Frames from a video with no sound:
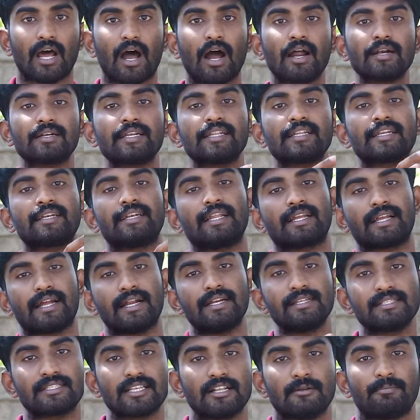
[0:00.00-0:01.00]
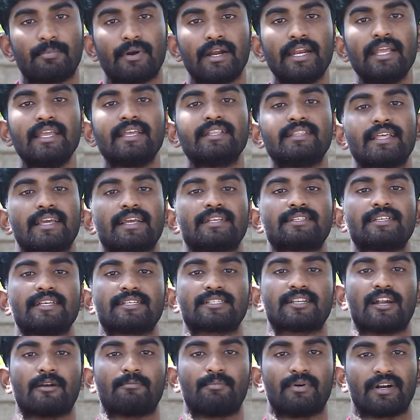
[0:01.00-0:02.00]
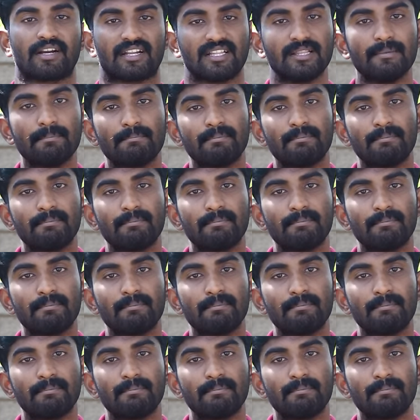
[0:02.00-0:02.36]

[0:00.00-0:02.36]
டாக்டர் கிட்ட கன்சல்ட் பண்ணி இந்த எக்ஸசைஸ் ஸ்டார்ட் பண்ணுறது